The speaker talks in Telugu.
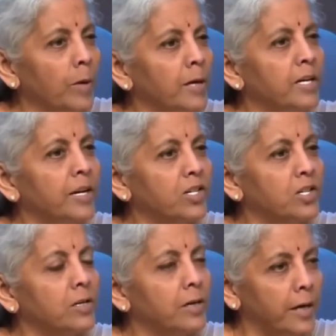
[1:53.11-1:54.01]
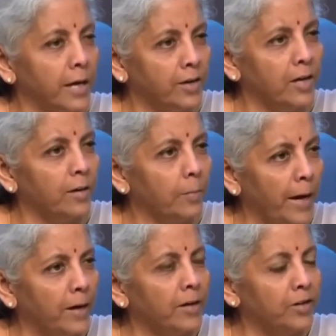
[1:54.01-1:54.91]
మల్టీనేషనల్ నేషనల్
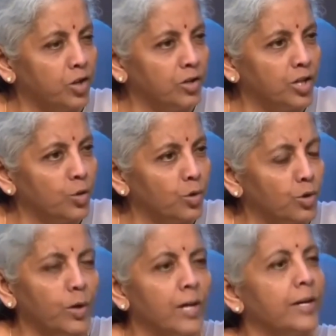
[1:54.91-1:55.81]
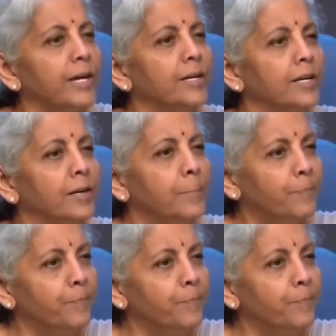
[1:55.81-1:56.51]
బ్యాంకుల నుంచి తీసుకొస్తున్నారు ఏంటి